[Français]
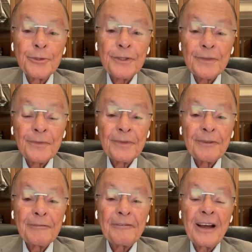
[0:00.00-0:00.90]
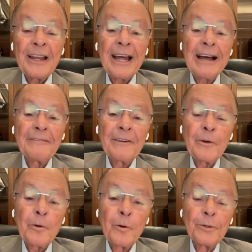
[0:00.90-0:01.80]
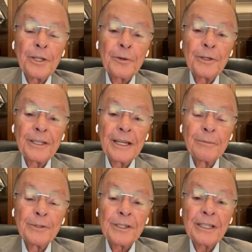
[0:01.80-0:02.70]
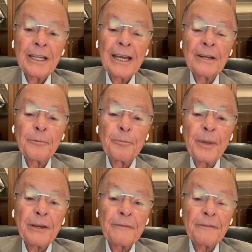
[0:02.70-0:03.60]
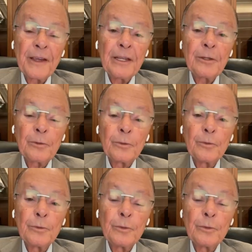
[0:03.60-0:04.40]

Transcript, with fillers: Donc Jésus parlait à Nicodème qui était